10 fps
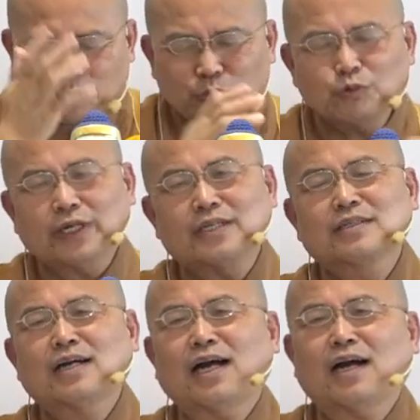有轮回
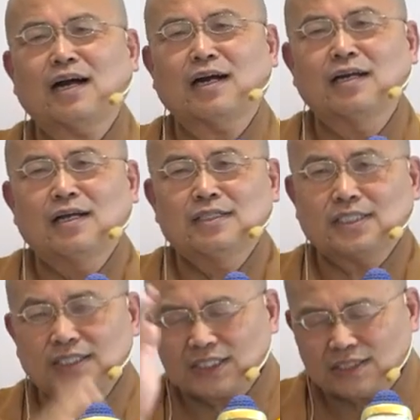啊。
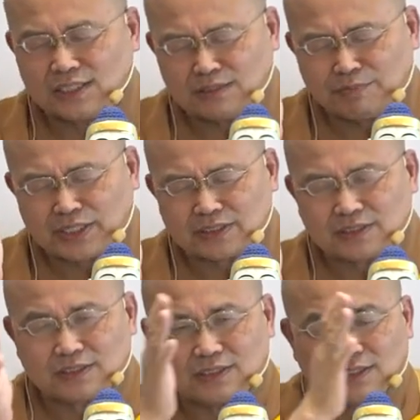这此一念
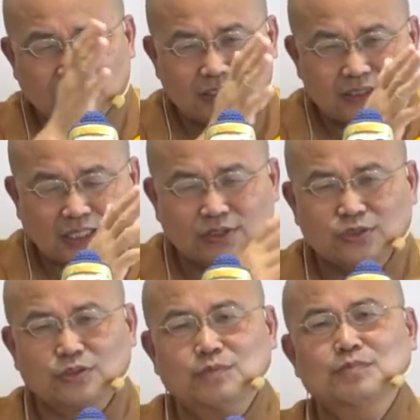与一因相
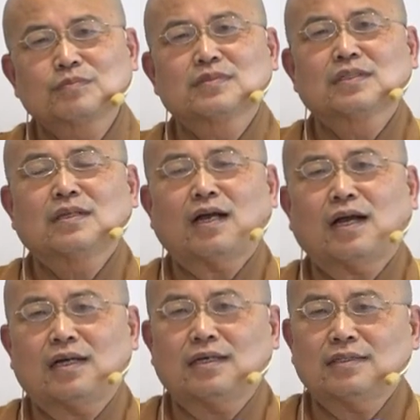续
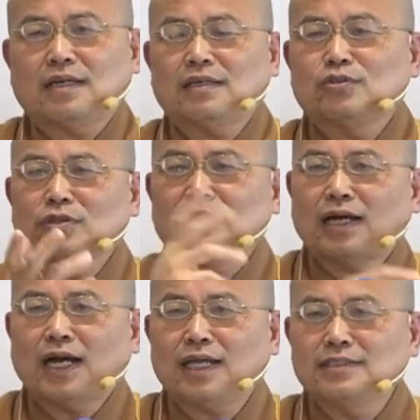啊。那所以
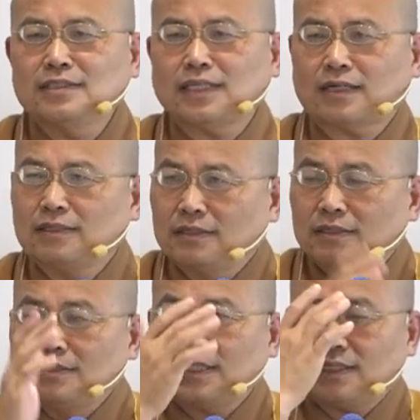阿含经讲
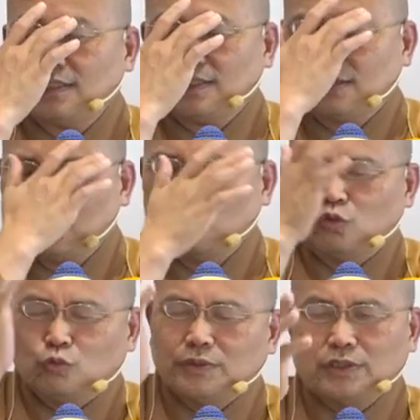这个
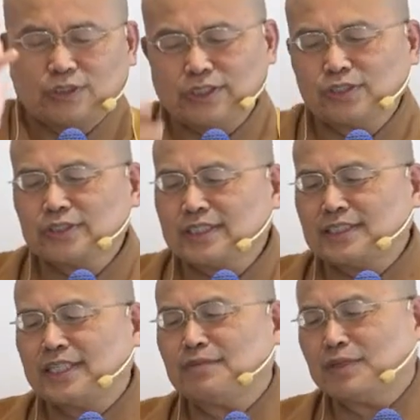无，主要就是
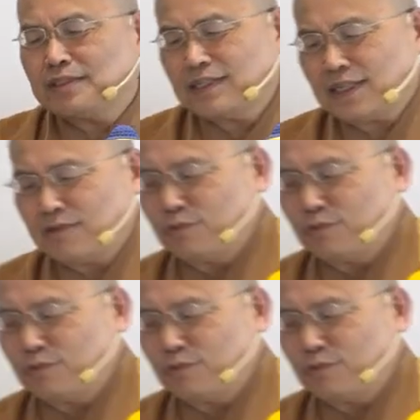这样嘛啊。